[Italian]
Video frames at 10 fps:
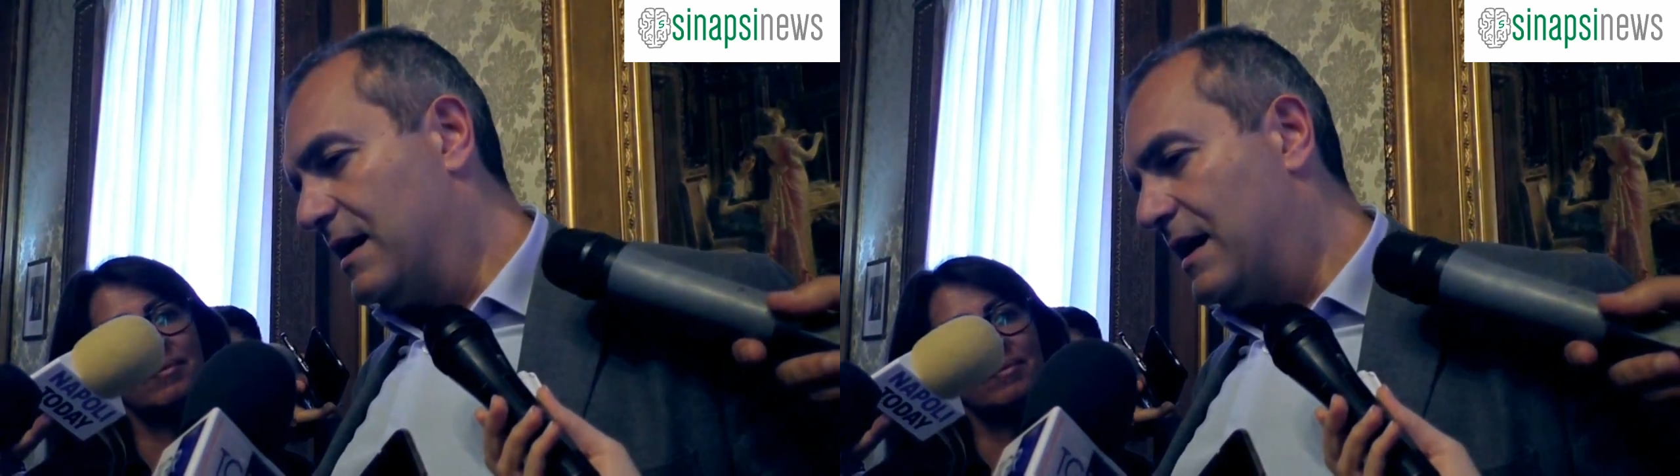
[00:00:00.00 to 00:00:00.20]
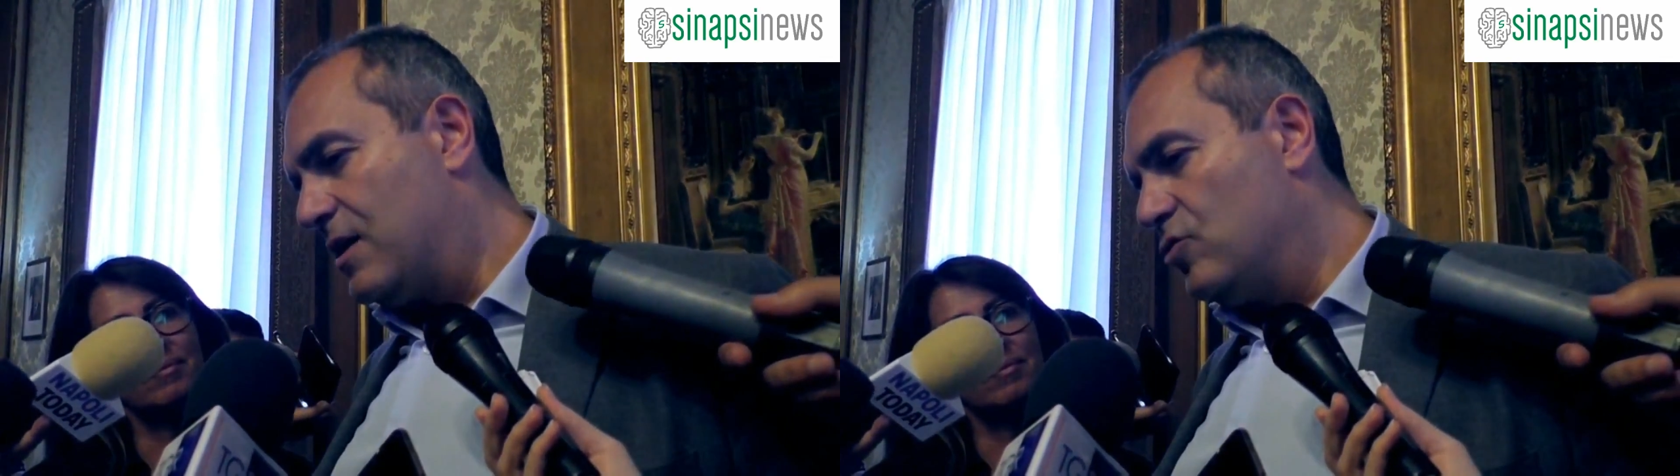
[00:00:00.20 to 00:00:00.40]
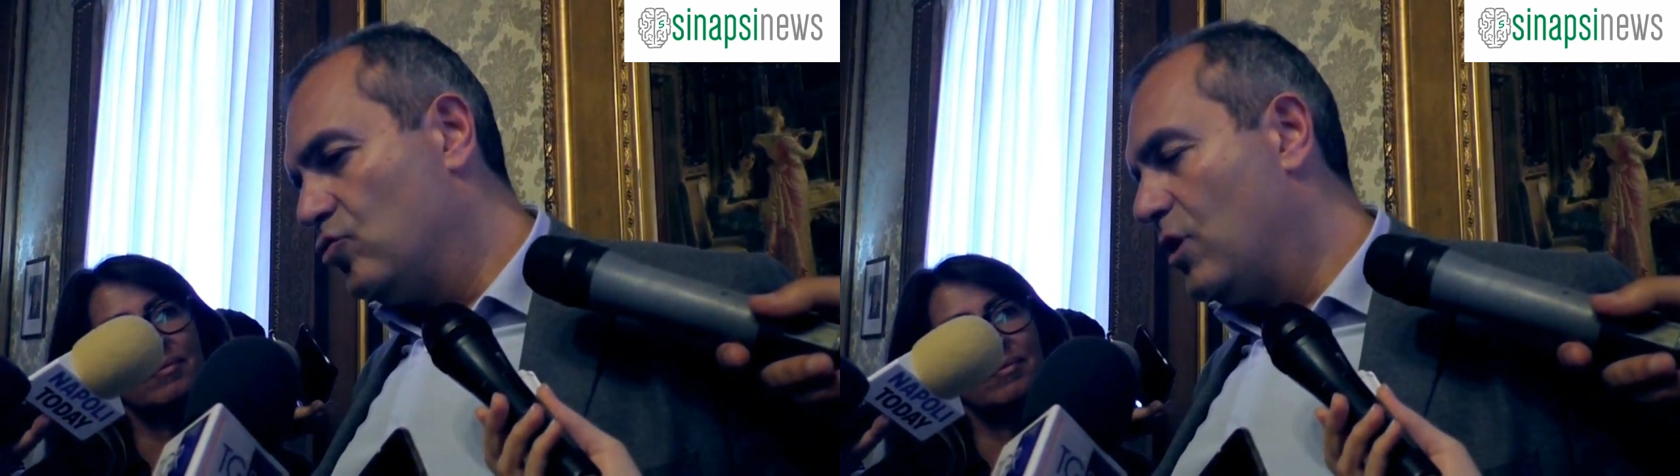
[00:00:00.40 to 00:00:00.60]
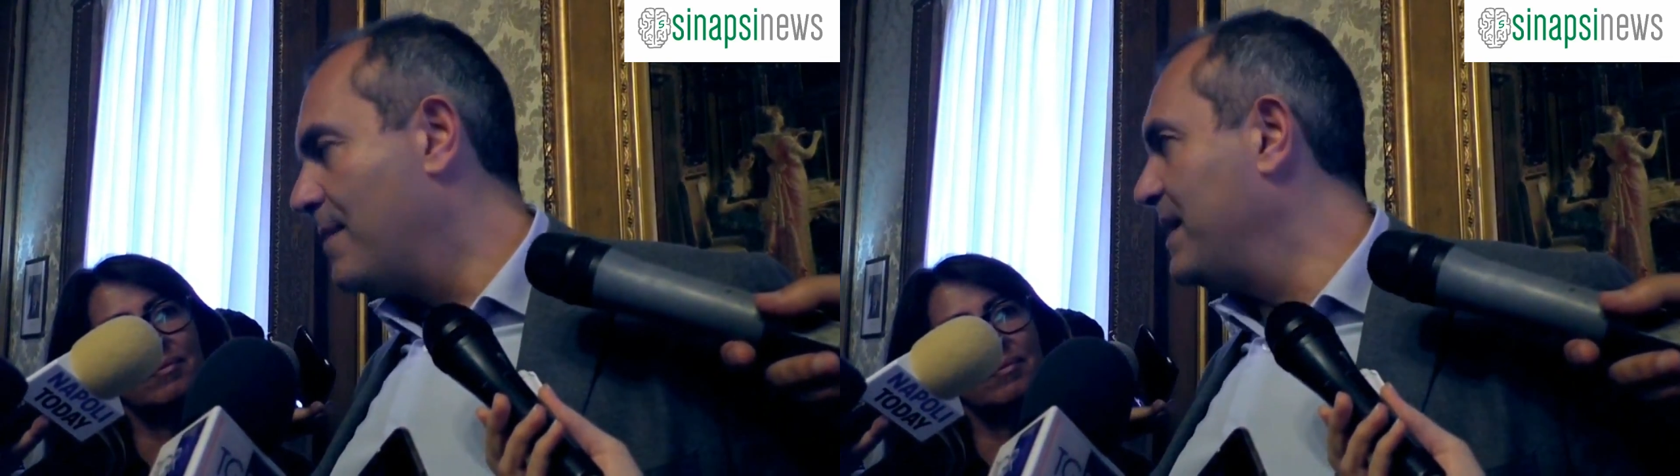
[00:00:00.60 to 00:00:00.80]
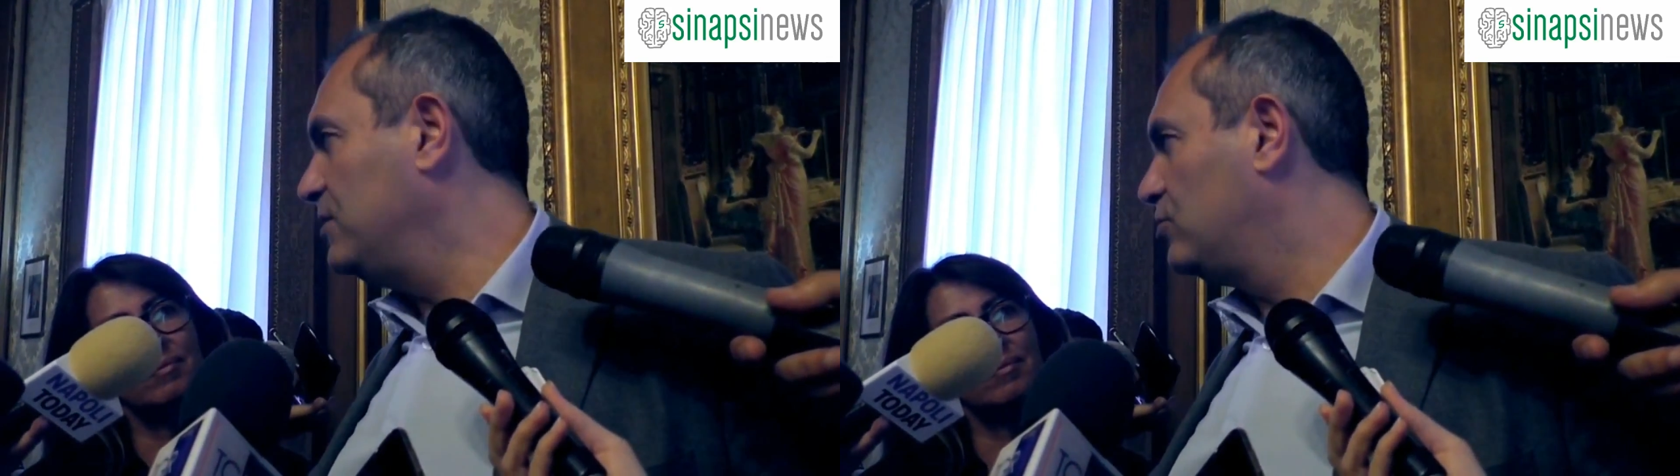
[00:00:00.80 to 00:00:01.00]

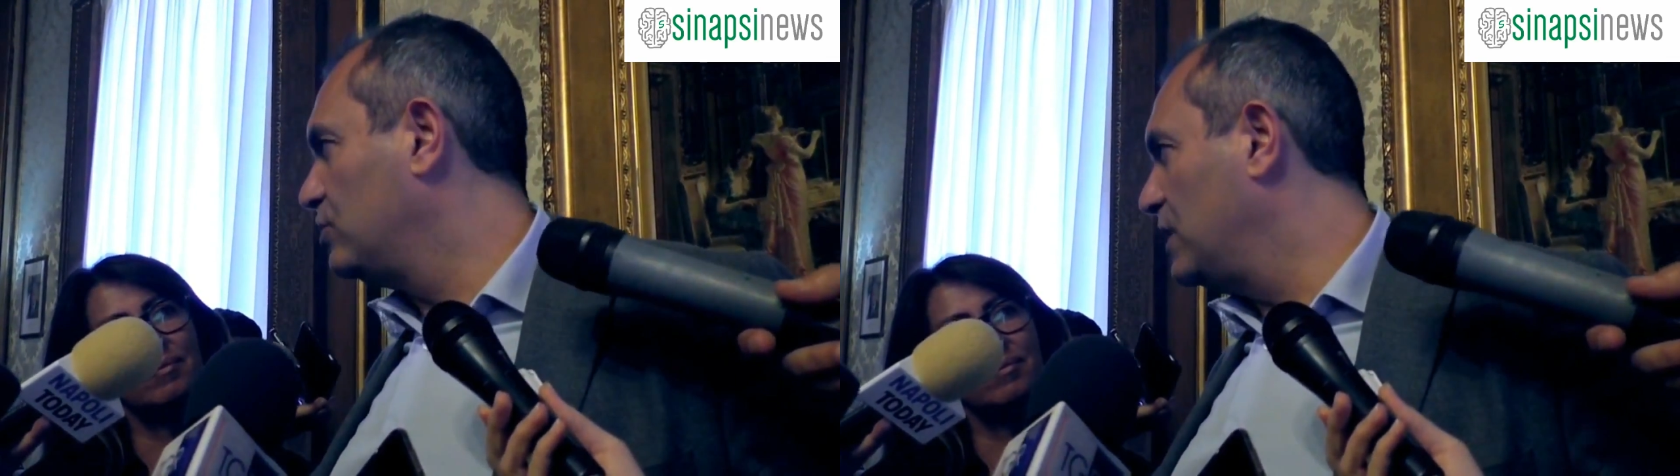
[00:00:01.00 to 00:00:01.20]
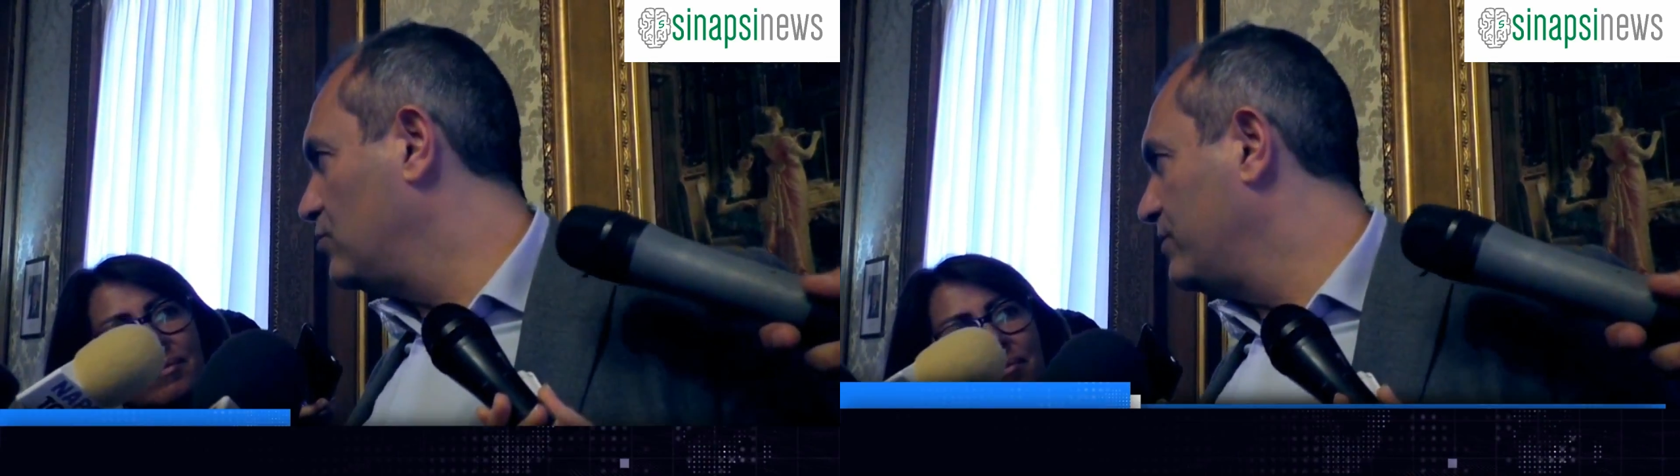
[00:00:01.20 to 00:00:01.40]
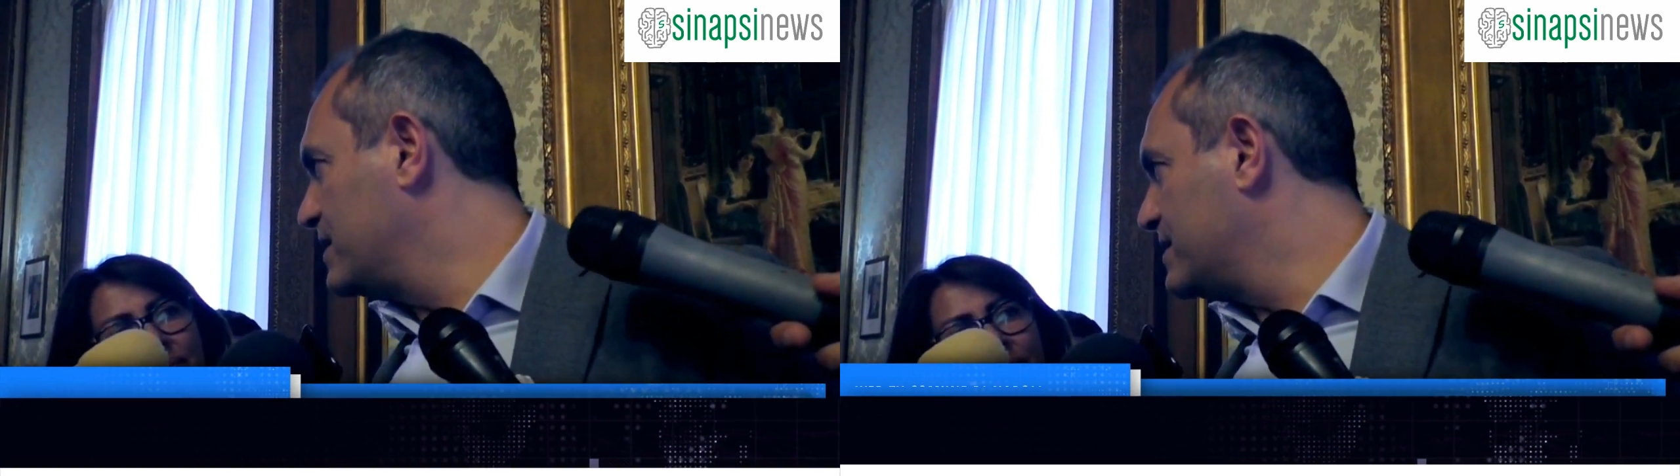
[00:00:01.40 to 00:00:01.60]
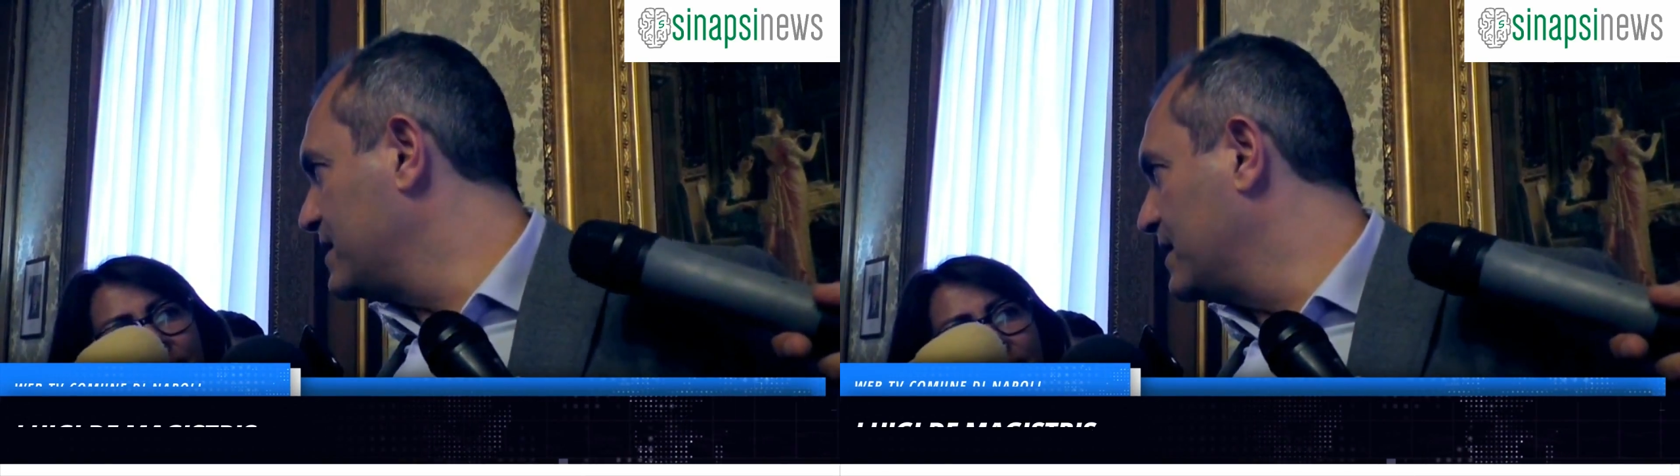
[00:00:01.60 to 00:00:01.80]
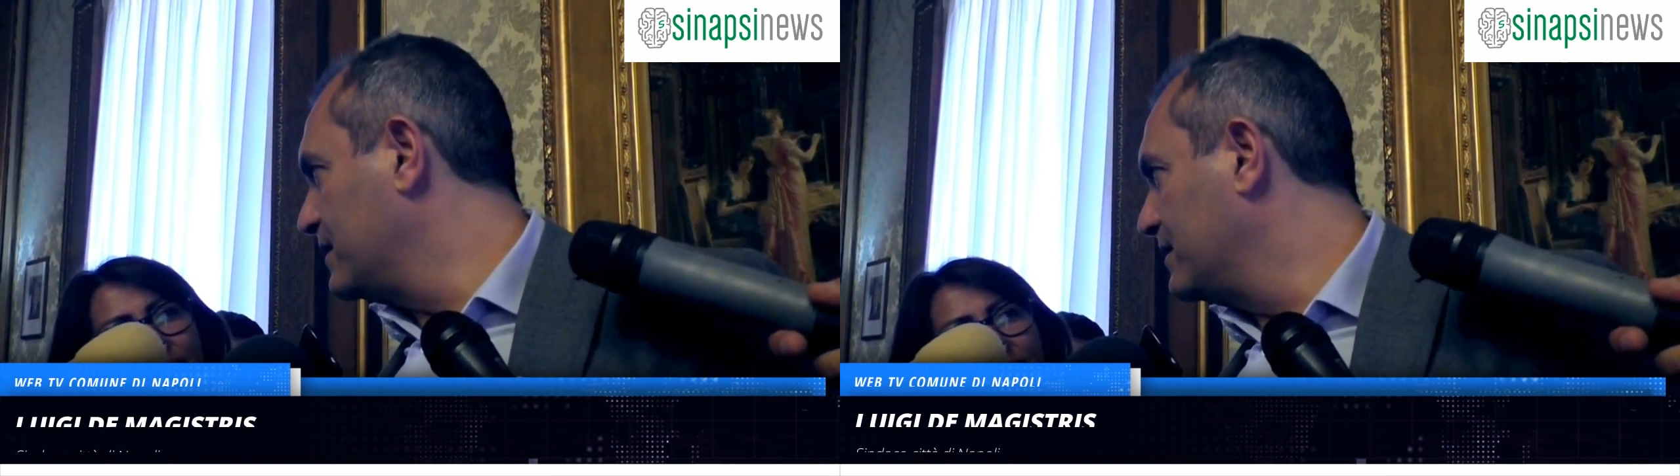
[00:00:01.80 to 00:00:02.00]
l'annullamento delle
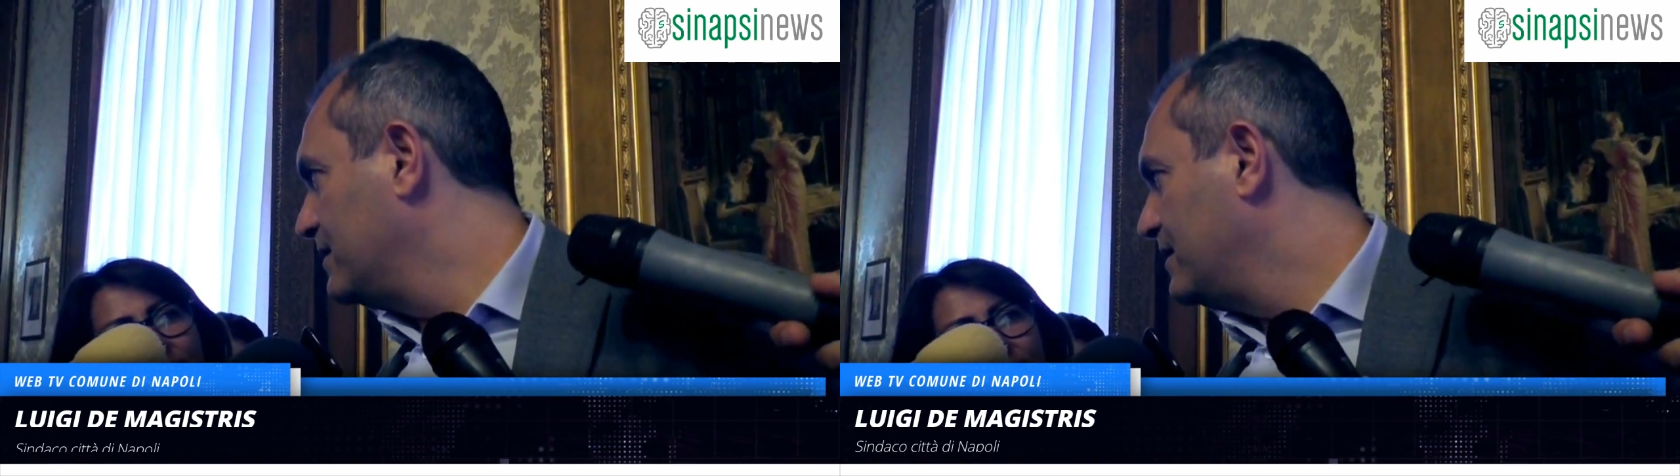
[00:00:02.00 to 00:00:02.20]
universiadi,